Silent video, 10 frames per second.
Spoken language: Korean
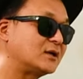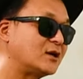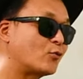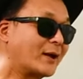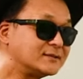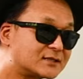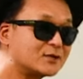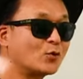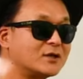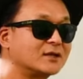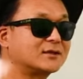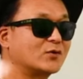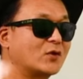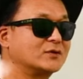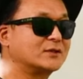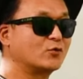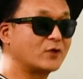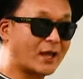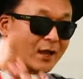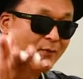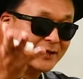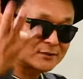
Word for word: 관세를 올리겠다고 하고 있다고. 해외에서